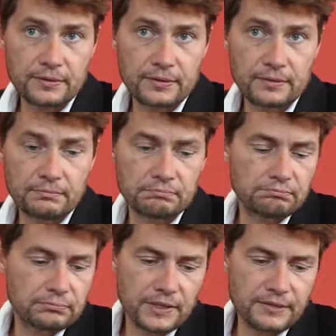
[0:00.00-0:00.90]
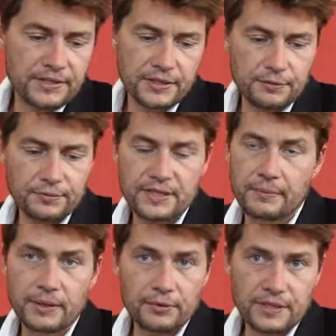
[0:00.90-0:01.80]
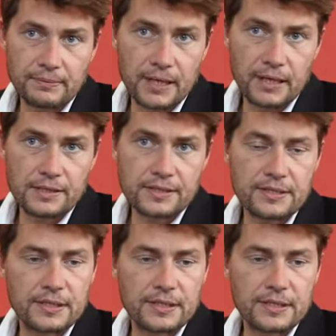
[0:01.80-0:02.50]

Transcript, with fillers: Euh, l'efficience, c'est un meilleur ciblage,